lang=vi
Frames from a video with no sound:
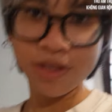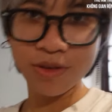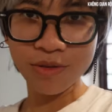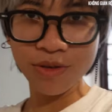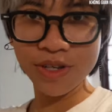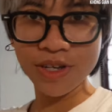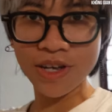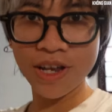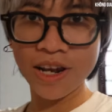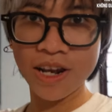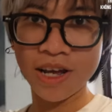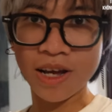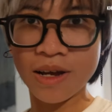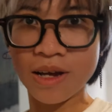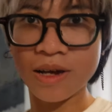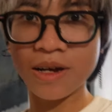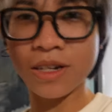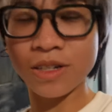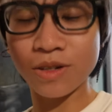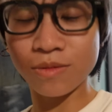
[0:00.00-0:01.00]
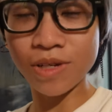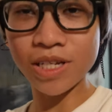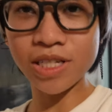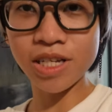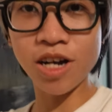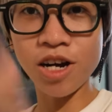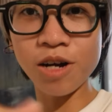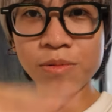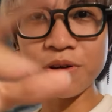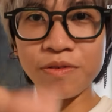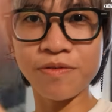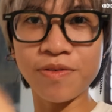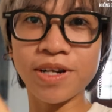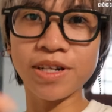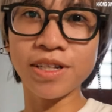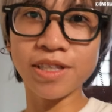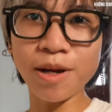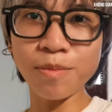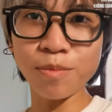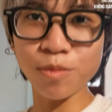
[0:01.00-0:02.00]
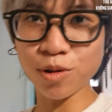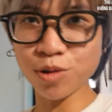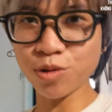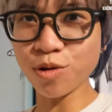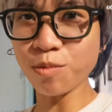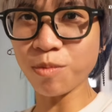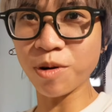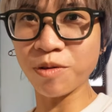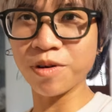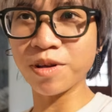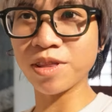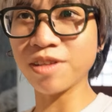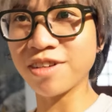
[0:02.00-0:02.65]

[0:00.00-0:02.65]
tuy nhiên là chúng ta sẽ hơi bị phân tâm một chút bởi vì